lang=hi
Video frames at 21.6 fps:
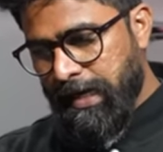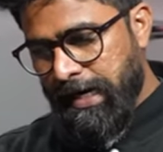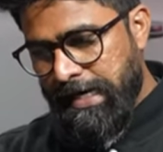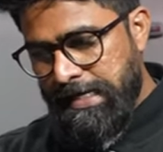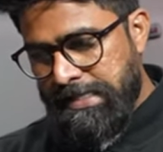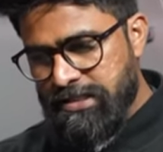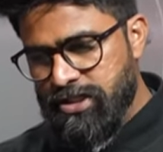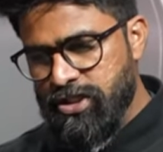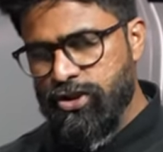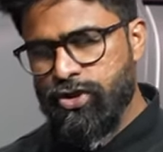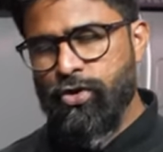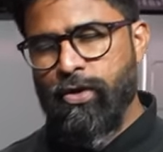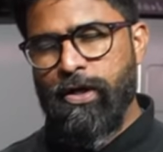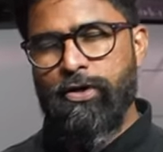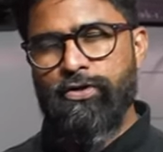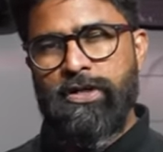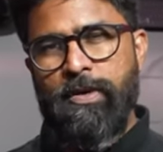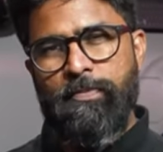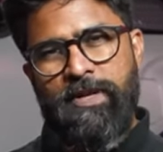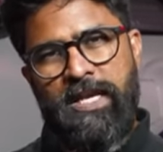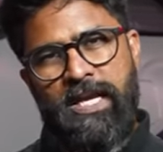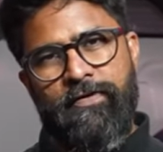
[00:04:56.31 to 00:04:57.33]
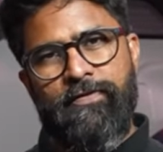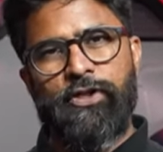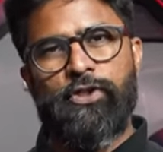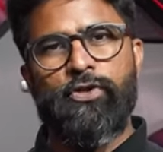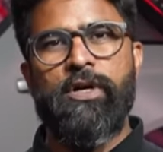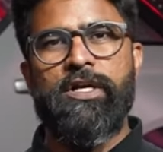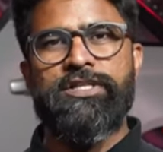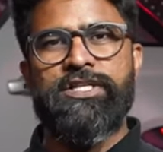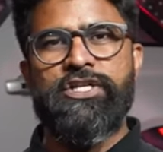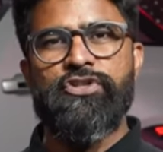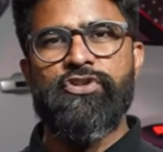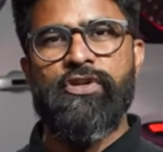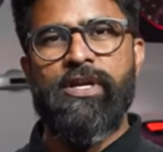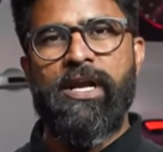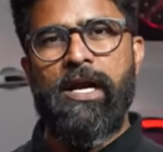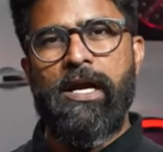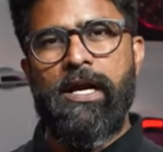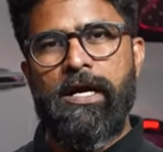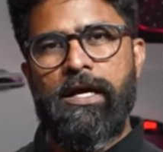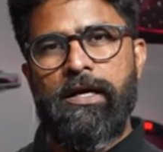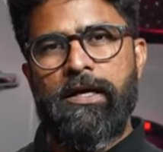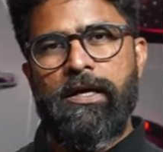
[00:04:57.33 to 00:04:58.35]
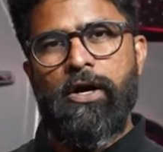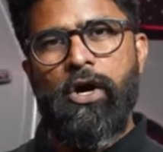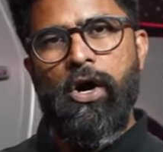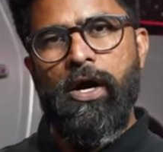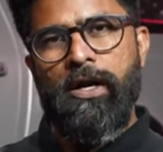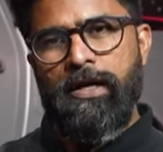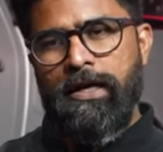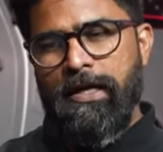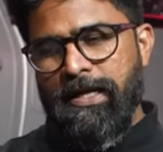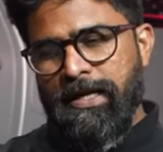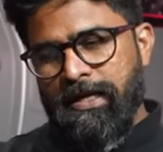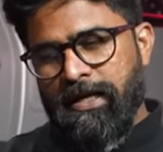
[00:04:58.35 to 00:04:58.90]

इंजन जो है उसका बिहेवियर थोड़ा चेंज हो जाएगा और